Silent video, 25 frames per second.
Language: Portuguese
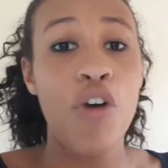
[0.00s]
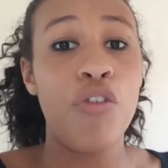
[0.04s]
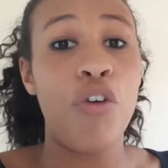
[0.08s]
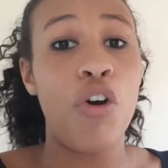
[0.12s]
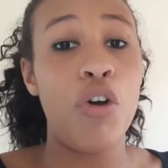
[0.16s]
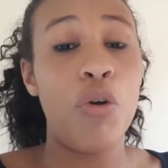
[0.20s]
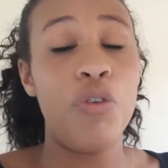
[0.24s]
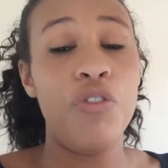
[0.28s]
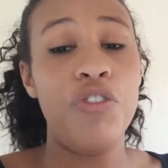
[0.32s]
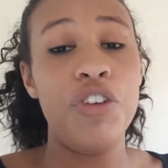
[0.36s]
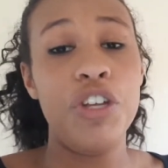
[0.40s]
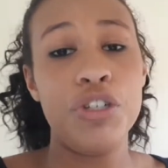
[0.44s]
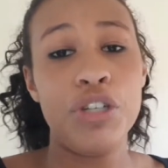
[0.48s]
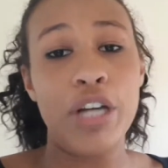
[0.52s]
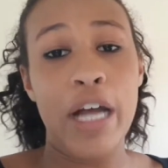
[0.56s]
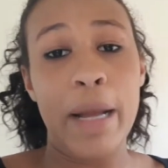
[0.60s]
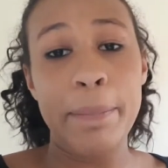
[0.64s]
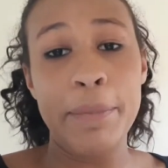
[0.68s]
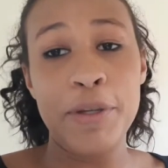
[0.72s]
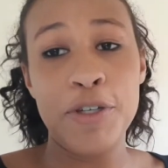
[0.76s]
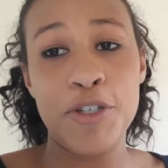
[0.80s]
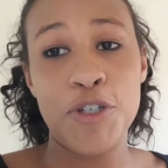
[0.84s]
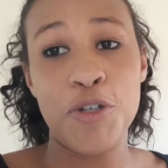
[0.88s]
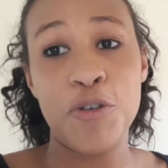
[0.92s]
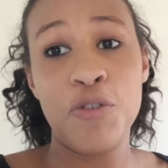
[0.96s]
foi um vídeo
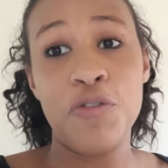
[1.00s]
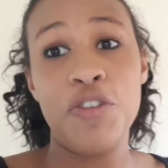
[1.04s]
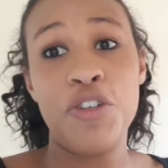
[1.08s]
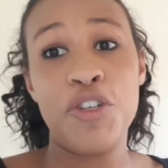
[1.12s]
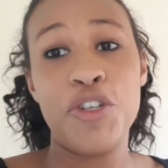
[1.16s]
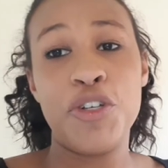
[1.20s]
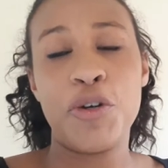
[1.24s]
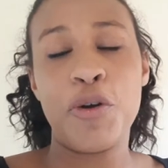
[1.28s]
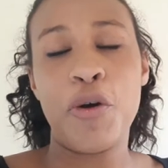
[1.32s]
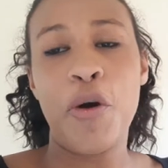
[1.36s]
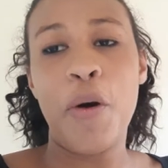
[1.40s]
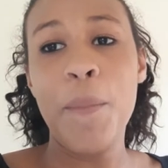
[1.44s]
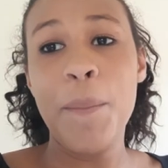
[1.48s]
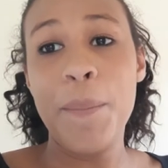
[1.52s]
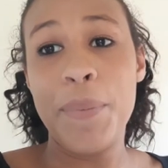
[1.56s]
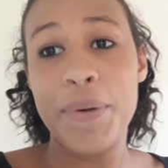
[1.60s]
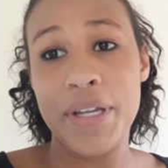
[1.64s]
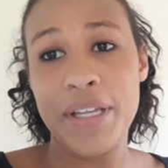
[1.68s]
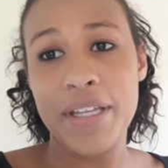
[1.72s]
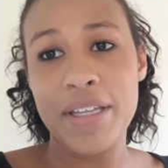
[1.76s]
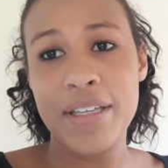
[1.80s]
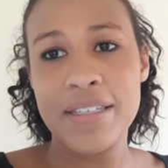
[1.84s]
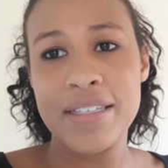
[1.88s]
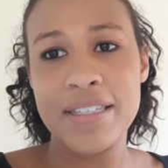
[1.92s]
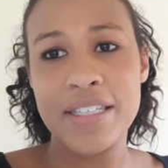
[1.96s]
rapidinho, um vídeo de
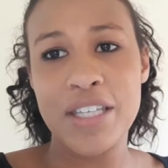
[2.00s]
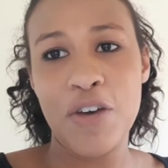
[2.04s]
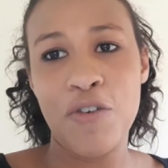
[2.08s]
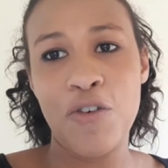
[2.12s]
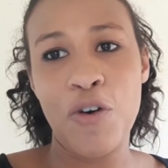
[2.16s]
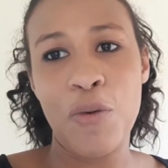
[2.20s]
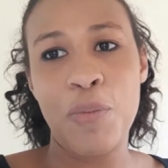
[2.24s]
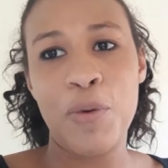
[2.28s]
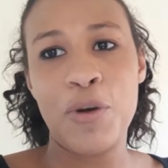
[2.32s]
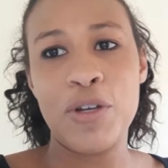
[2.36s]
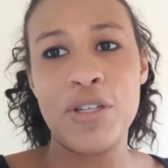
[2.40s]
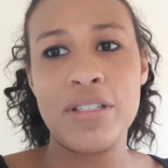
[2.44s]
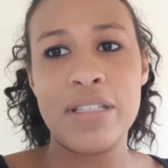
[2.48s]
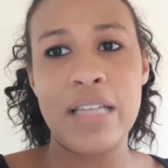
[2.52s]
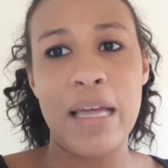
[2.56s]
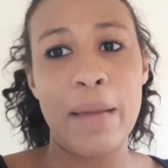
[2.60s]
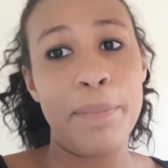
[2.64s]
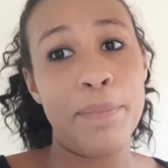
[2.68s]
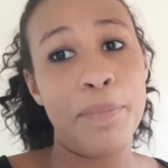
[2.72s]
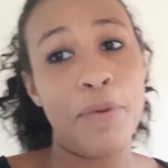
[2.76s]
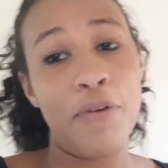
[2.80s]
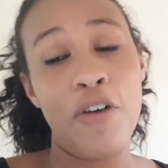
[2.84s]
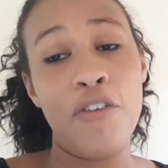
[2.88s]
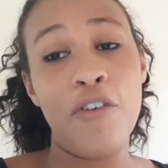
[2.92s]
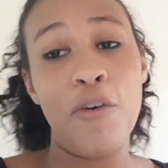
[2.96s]
comprinhas que eu vou
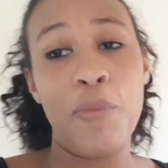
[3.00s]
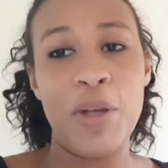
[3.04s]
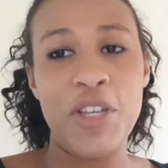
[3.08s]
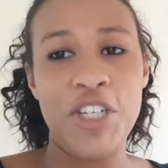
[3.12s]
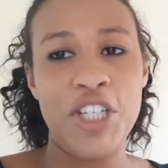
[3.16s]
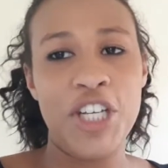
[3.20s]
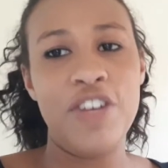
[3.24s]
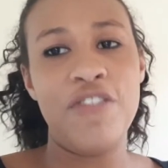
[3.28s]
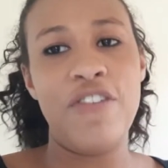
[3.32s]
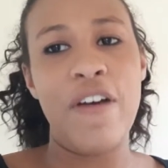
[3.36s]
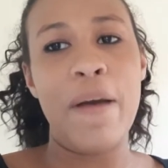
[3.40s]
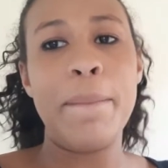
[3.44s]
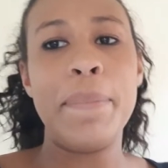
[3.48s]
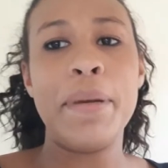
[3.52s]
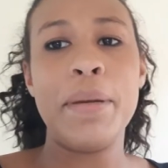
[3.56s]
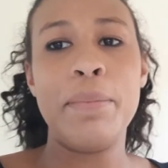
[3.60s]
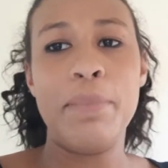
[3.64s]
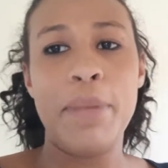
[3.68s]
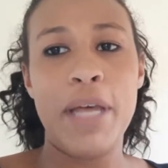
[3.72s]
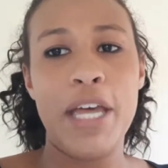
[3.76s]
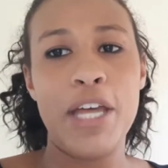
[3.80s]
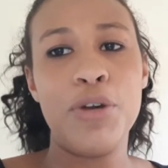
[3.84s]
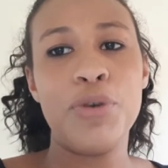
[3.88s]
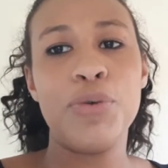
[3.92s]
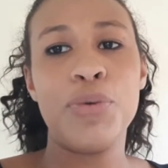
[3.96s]
postar, provavelmente ele vai
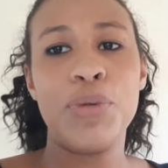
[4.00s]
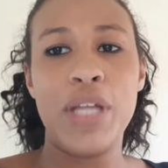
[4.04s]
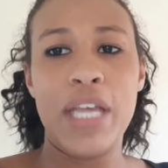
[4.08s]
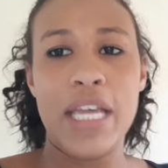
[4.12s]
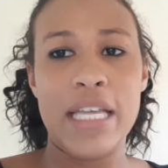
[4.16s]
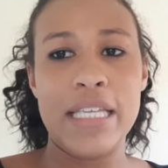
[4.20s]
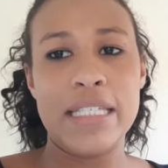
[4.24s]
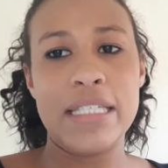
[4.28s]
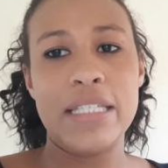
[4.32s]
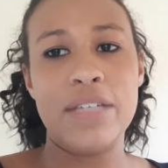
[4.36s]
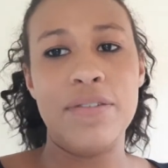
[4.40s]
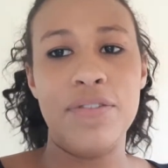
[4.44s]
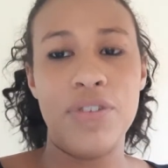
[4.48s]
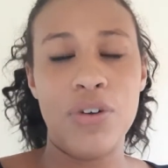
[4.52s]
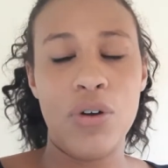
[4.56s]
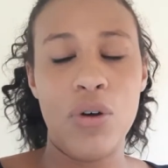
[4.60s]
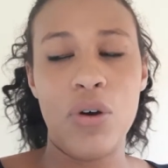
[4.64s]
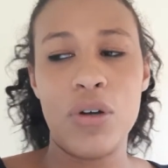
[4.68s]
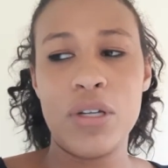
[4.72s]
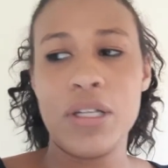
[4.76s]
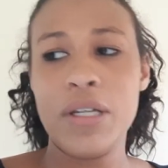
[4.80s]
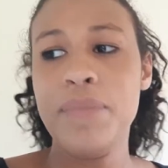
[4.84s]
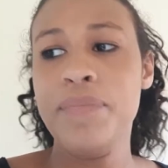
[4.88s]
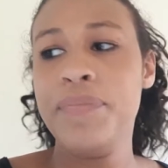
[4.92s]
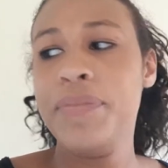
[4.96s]
primeiro do que esse
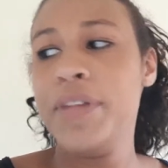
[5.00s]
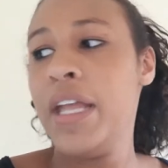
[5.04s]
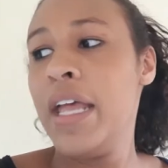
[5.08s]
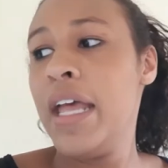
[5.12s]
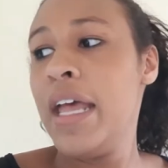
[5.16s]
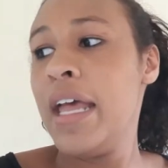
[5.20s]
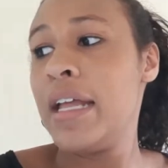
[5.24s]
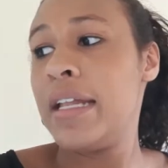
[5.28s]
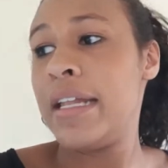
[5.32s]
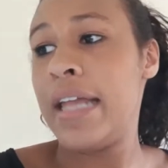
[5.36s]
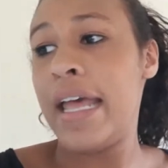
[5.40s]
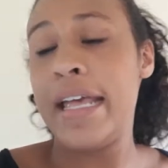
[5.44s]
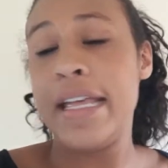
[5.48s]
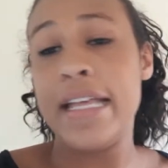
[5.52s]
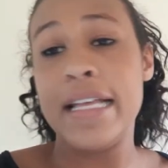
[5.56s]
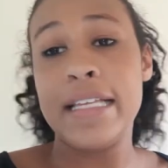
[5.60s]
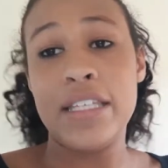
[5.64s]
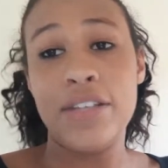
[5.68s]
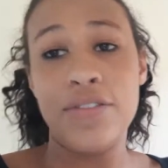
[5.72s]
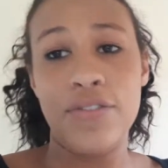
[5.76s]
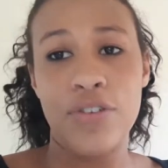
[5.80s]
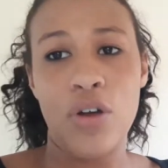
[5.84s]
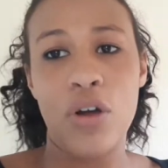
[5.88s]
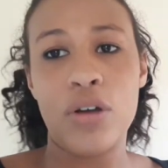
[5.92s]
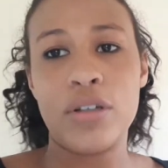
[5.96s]
vlog, né, e
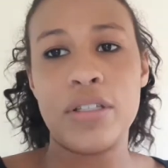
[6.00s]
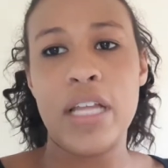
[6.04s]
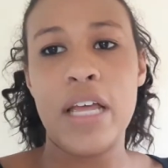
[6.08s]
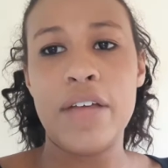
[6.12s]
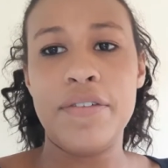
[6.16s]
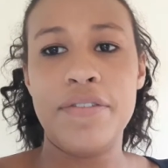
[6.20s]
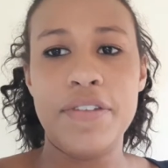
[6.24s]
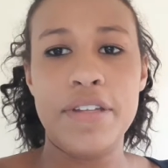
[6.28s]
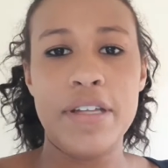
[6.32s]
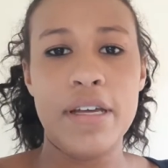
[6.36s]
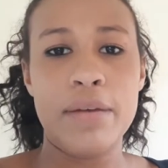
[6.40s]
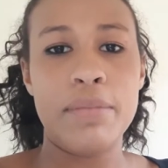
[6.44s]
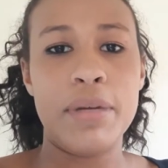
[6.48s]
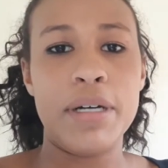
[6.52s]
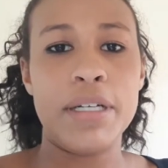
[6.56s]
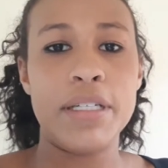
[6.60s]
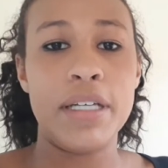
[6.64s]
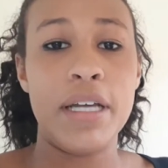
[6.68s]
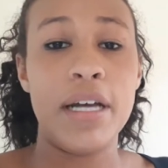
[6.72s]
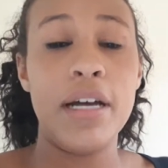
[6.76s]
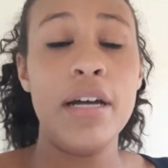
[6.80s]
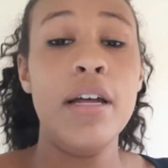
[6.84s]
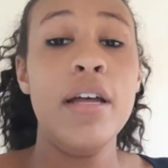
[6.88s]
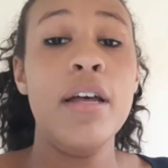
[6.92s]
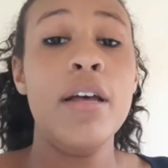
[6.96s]
esse vlog deve ir
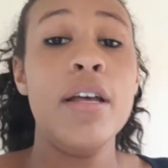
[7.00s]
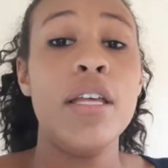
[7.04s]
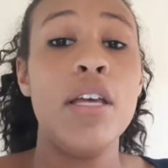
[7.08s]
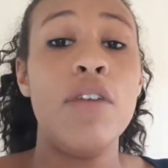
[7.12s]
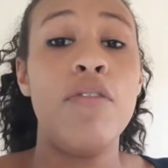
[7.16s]
amanhã.